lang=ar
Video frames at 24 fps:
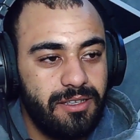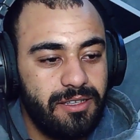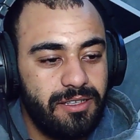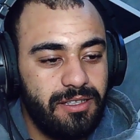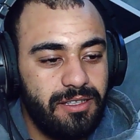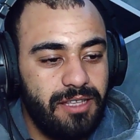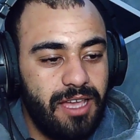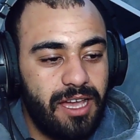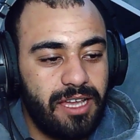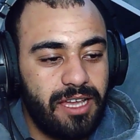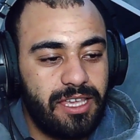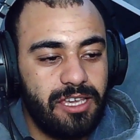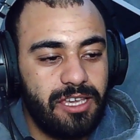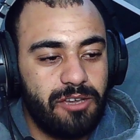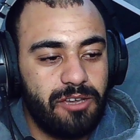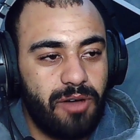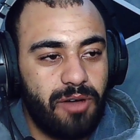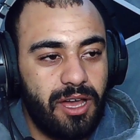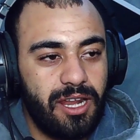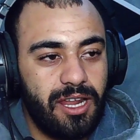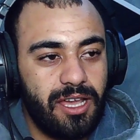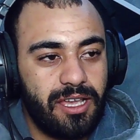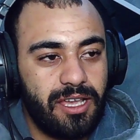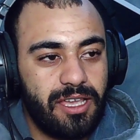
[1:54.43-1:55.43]
يحكيوا
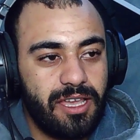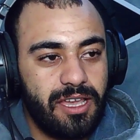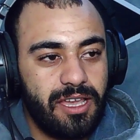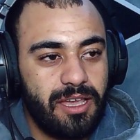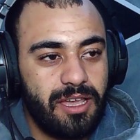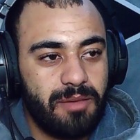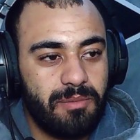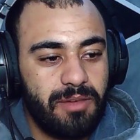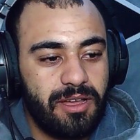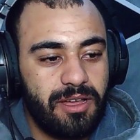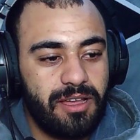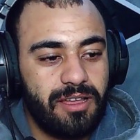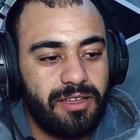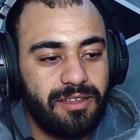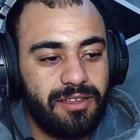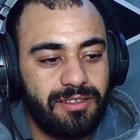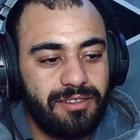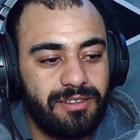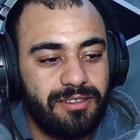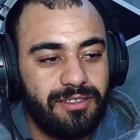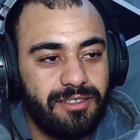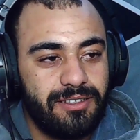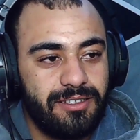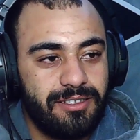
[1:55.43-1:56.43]
على الحكايه ما
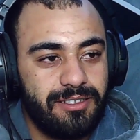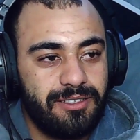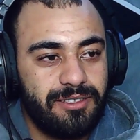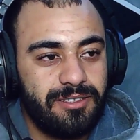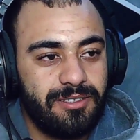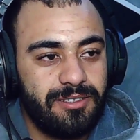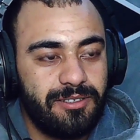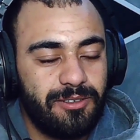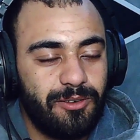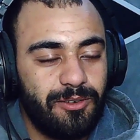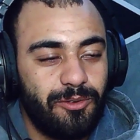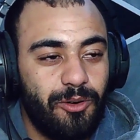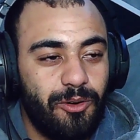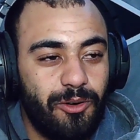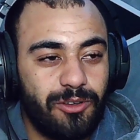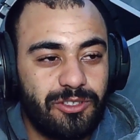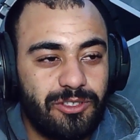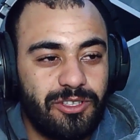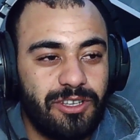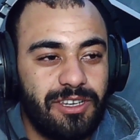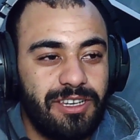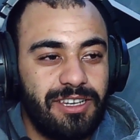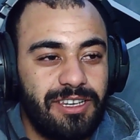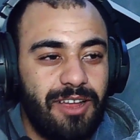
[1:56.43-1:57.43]

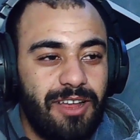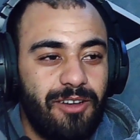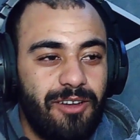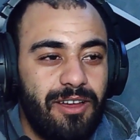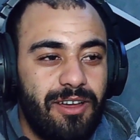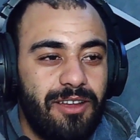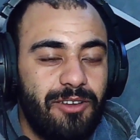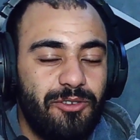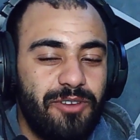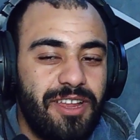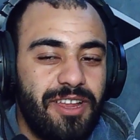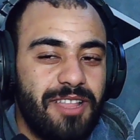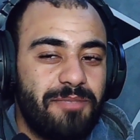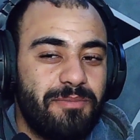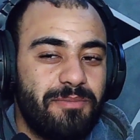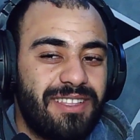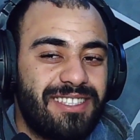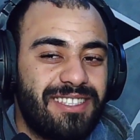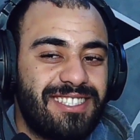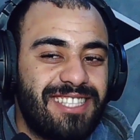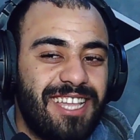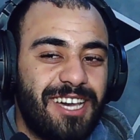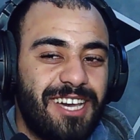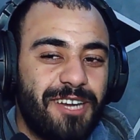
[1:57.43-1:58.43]
واظن الاولاد ما
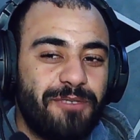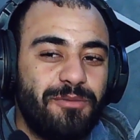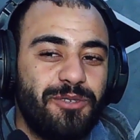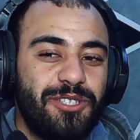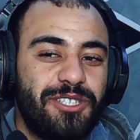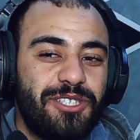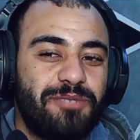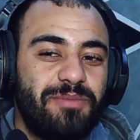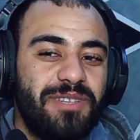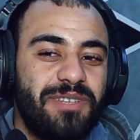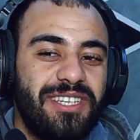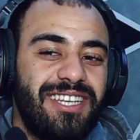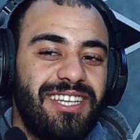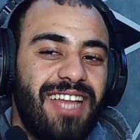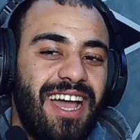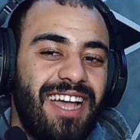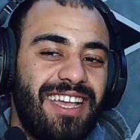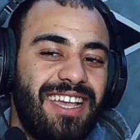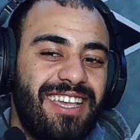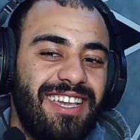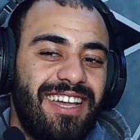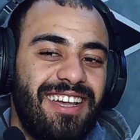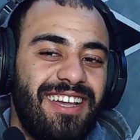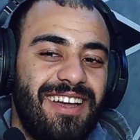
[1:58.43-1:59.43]
تستغربوش باني
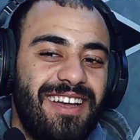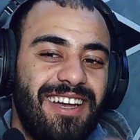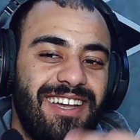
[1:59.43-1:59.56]
نحكي